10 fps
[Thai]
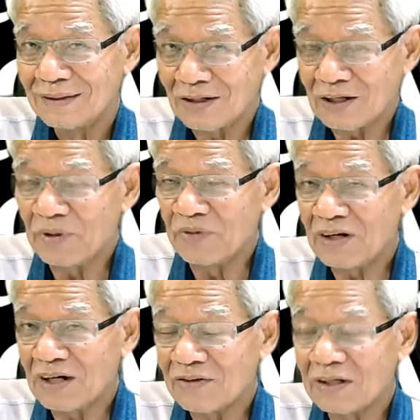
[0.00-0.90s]
เขาจะพิมพ์
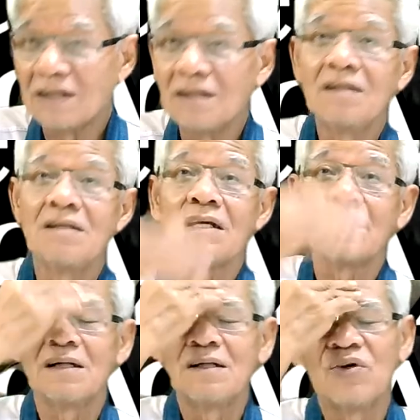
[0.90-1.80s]
ไม่เลยว่า
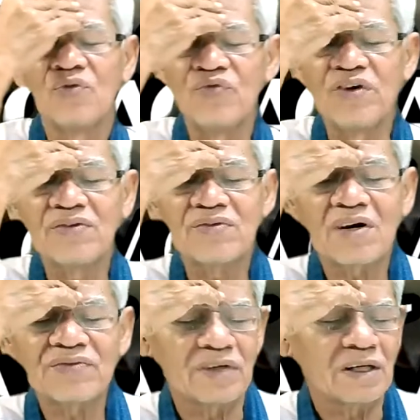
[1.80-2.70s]
we
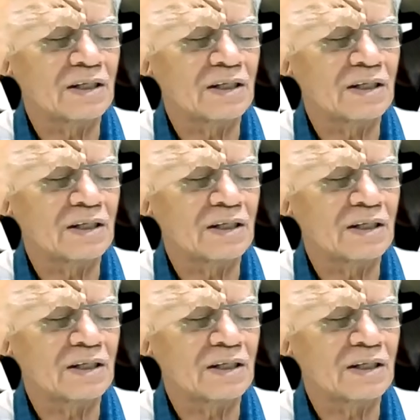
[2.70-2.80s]
trust